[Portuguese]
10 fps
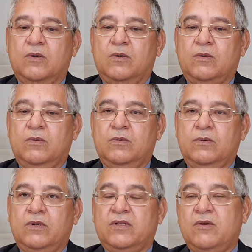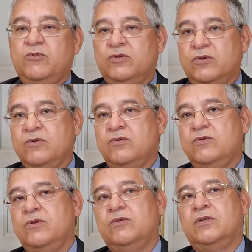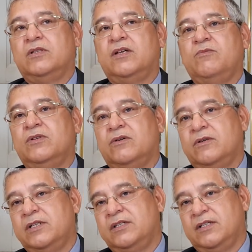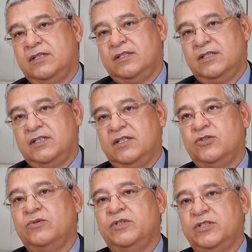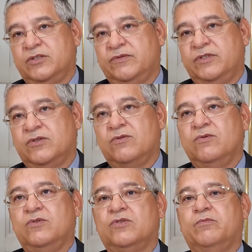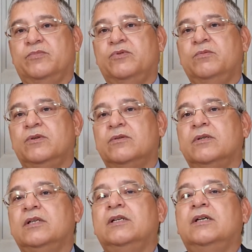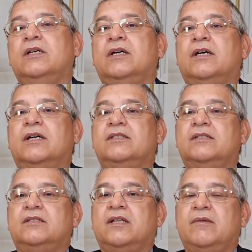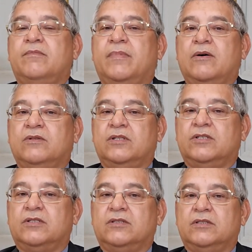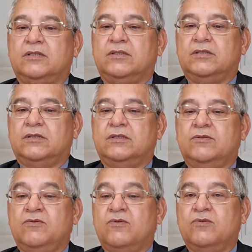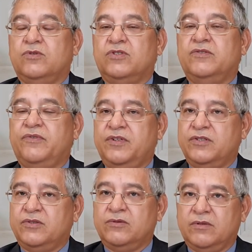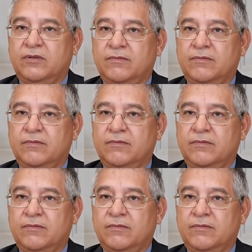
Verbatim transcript: Eu, tenho muito orgulho e tenho muita honra de, de, ser juiz. Fiz concurso público. A gente tem pautas, um concurso difícil,